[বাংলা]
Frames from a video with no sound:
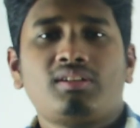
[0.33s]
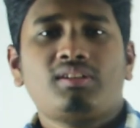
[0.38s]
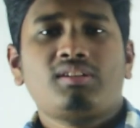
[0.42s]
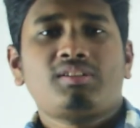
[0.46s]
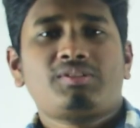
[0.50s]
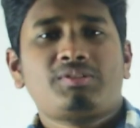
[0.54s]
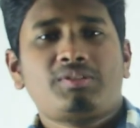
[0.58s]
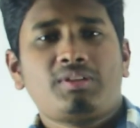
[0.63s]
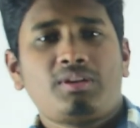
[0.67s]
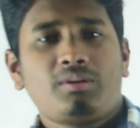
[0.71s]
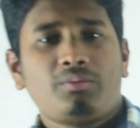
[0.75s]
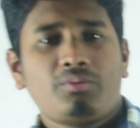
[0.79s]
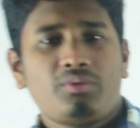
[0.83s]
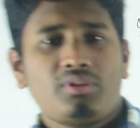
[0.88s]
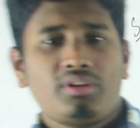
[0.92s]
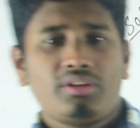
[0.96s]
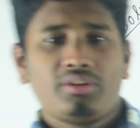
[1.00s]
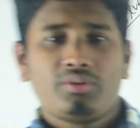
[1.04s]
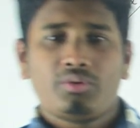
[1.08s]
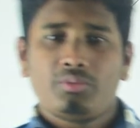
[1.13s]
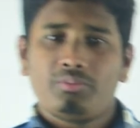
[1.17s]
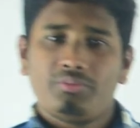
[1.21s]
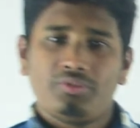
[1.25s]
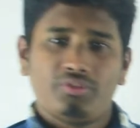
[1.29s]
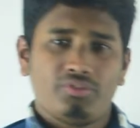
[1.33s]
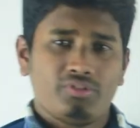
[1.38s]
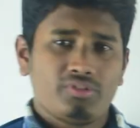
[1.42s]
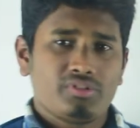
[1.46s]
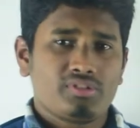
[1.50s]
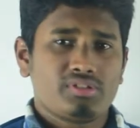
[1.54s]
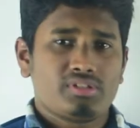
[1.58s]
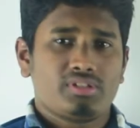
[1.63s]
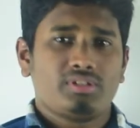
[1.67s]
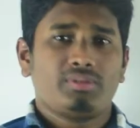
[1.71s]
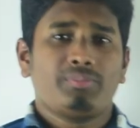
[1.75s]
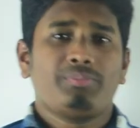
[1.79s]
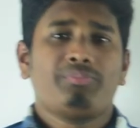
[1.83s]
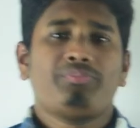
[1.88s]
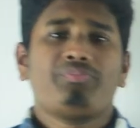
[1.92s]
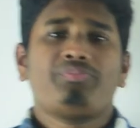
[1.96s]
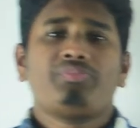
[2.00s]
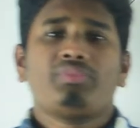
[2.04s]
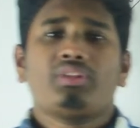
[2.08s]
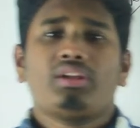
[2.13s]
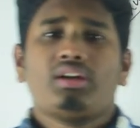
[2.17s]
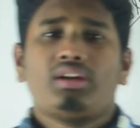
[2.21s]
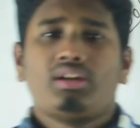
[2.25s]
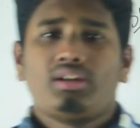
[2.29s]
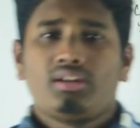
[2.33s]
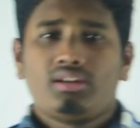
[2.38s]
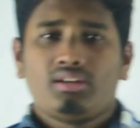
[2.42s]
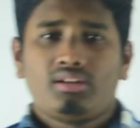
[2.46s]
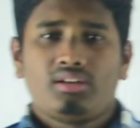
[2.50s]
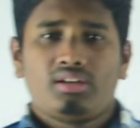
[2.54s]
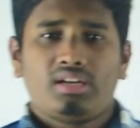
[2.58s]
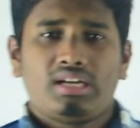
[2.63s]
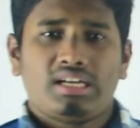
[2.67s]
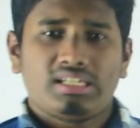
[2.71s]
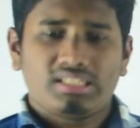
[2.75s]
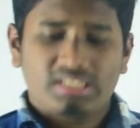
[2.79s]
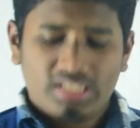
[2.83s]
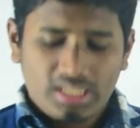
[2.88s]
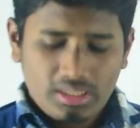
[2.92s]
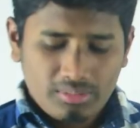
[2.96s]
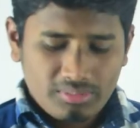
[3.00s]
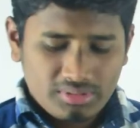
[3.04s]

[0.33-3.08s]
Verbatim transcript: আসসালামু আলাইকুম ভিউয়ার্স আজকে